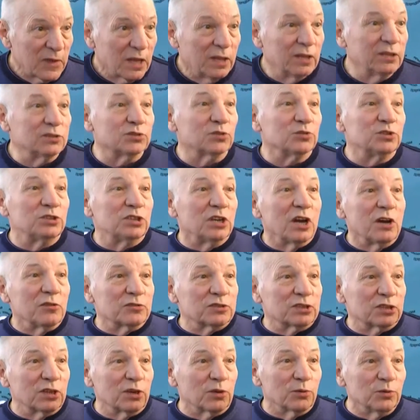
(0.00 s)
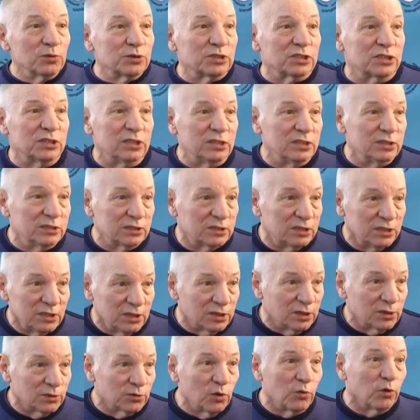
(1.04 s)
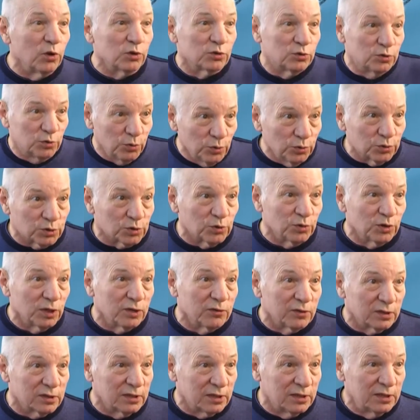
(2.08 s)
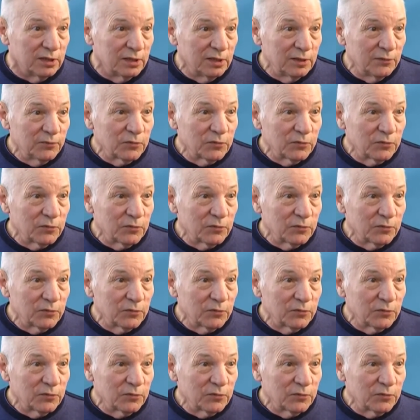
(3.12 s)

изучавшая русский язык, но вот душу, на наверное,